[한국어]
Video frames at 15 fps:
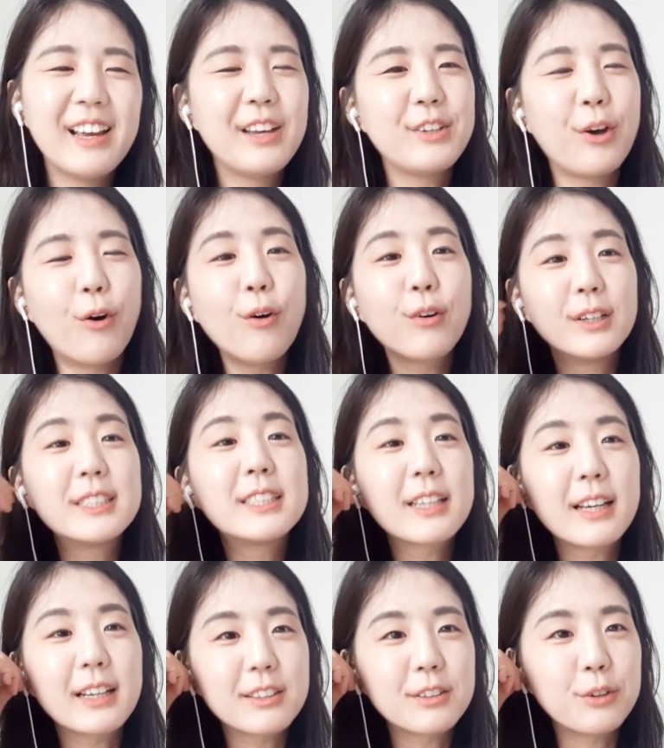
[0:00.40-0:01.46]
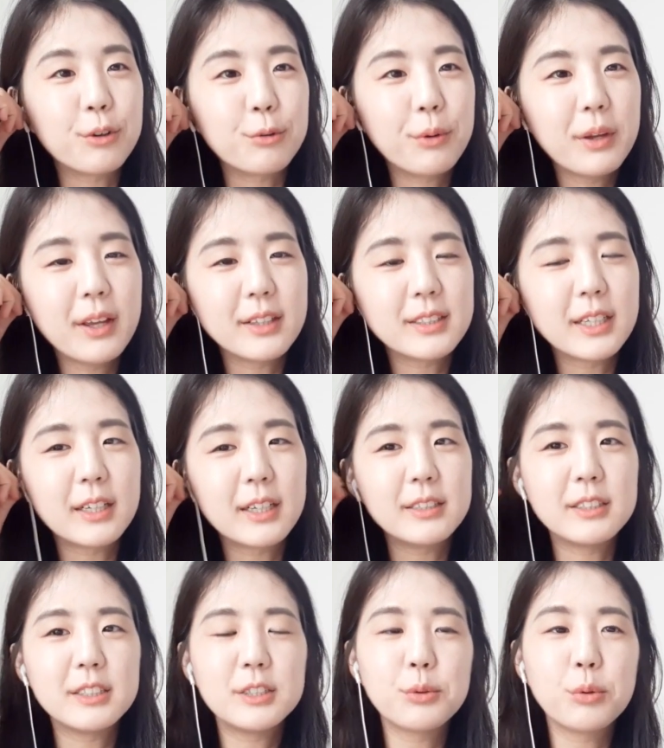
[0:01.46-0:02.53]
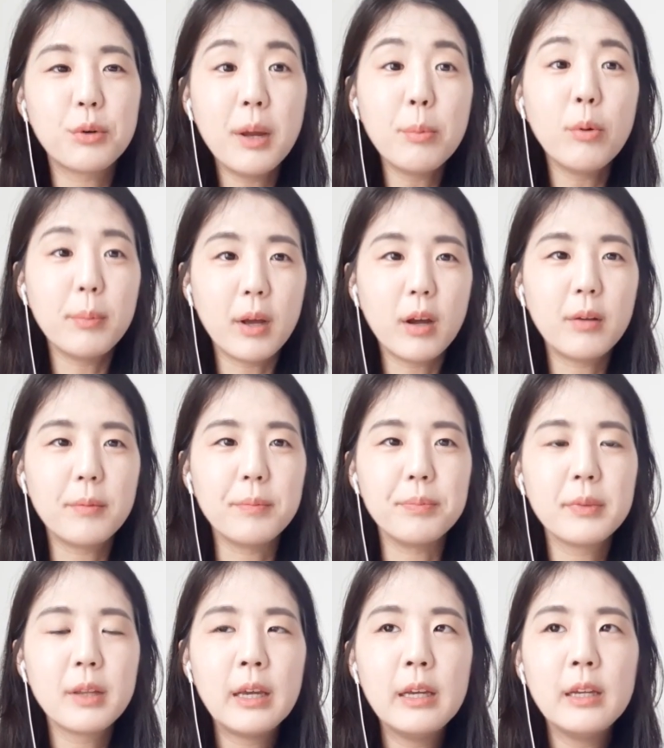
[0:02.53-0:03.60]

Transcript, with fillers: 영어 글쓰기 같은 경우에 제가 이제 지도를 해보면